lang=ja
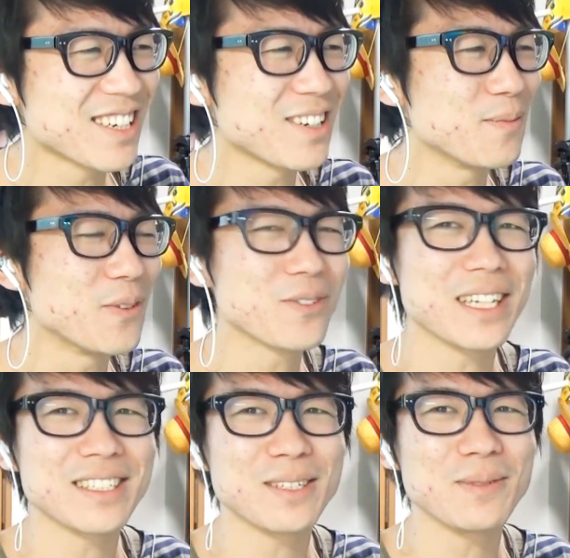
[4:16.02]
されるミホーク
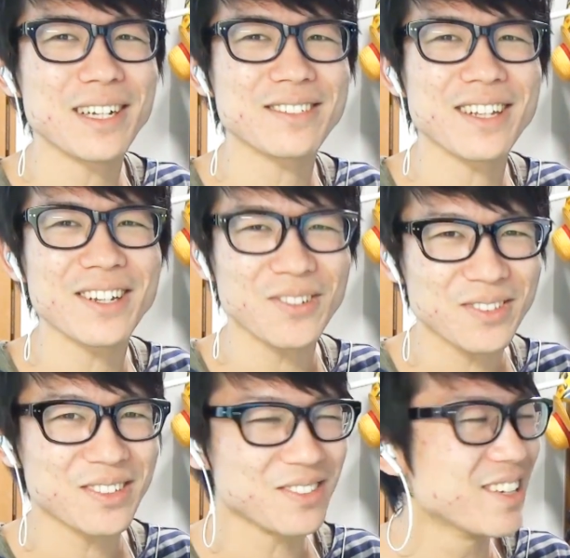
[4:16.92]
大先生見たくないよっ
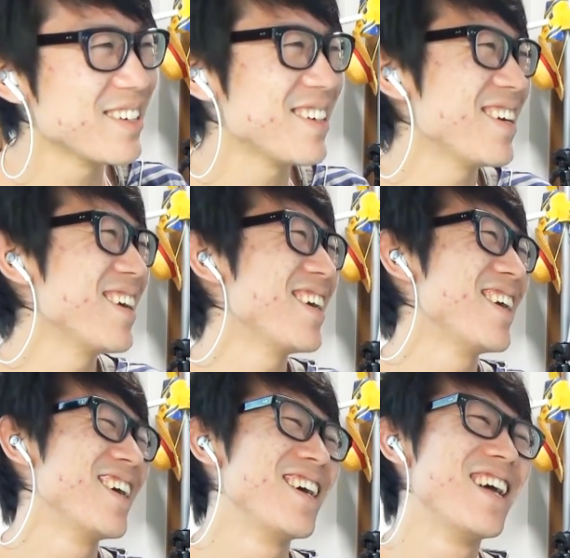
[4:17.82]
ていう
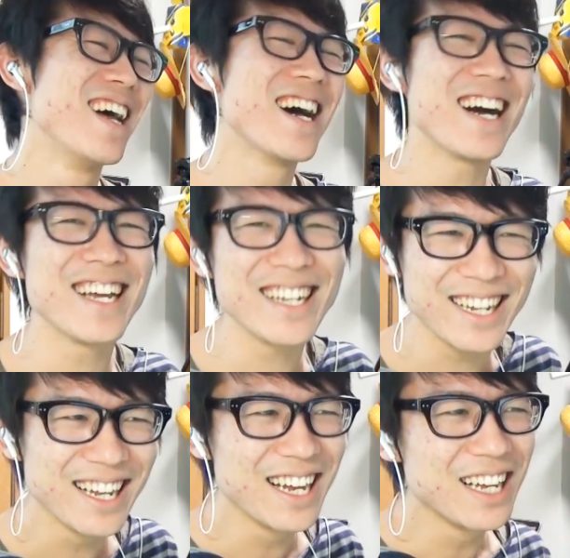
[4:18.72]
はい
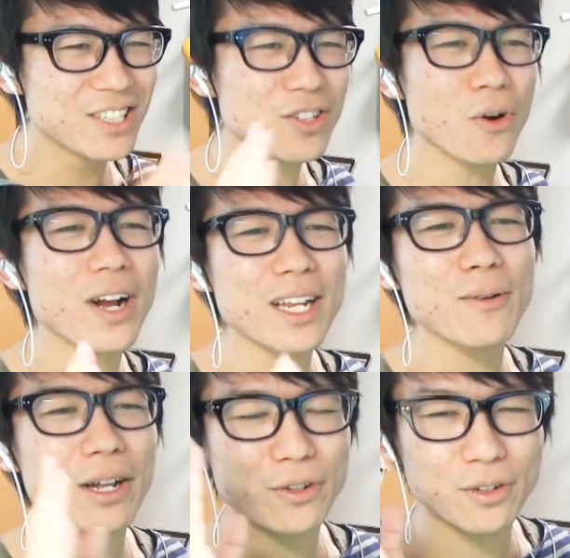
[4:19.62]
ちょっと他に
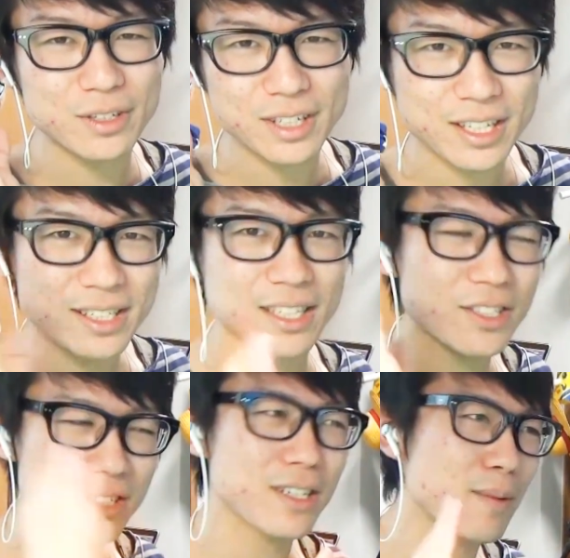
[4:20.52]
もあの必
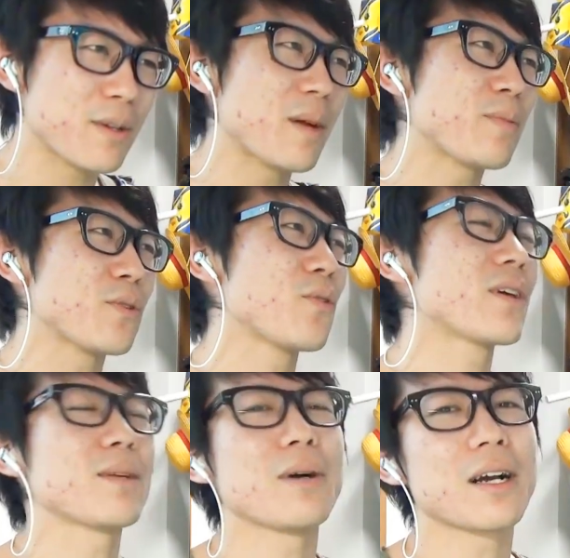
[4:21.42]
殺レベルアップの動
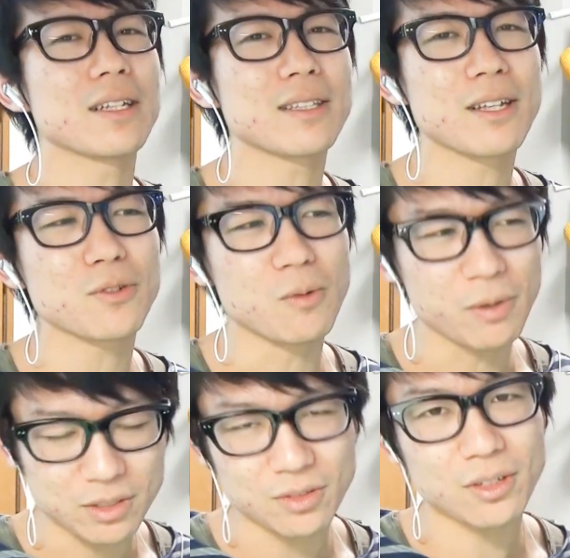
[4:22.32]
画多分上がってると思
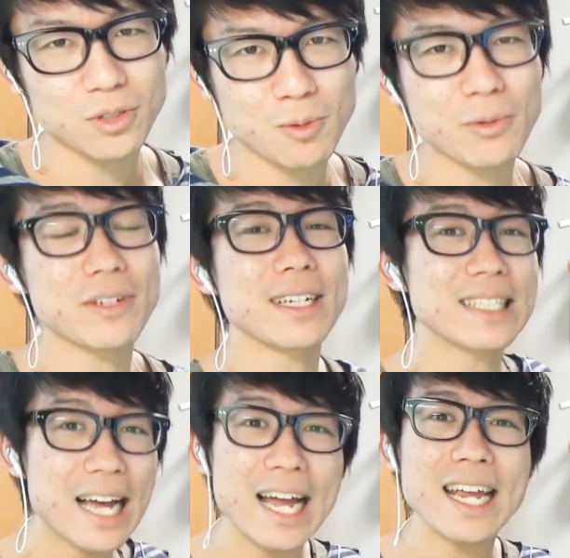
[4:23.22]
いますのでそっちも見てくだ
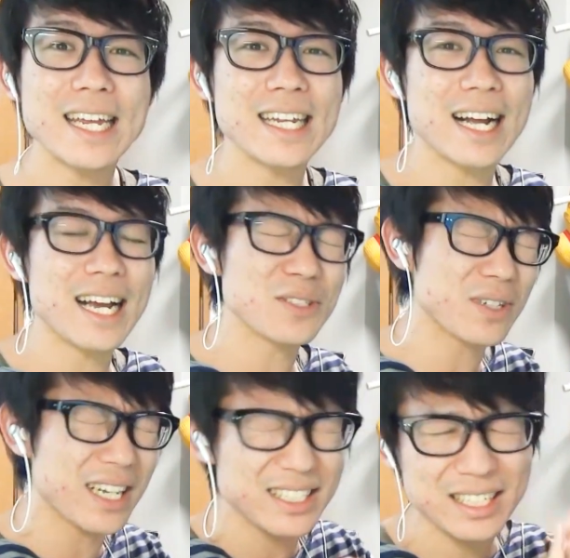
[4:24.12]
さいはいそ
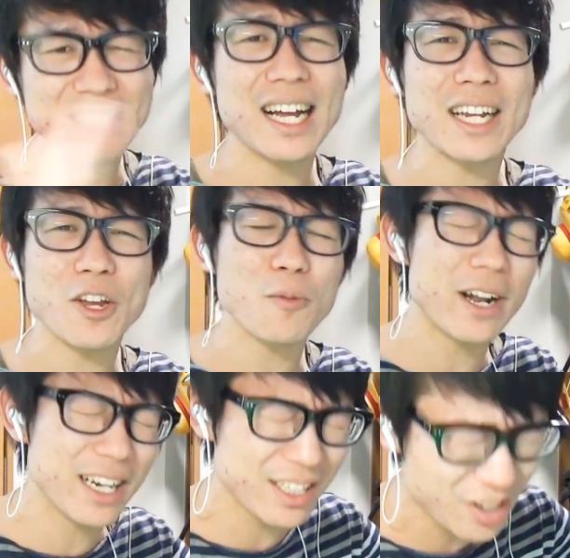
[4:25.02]
んな感じでした今日もありが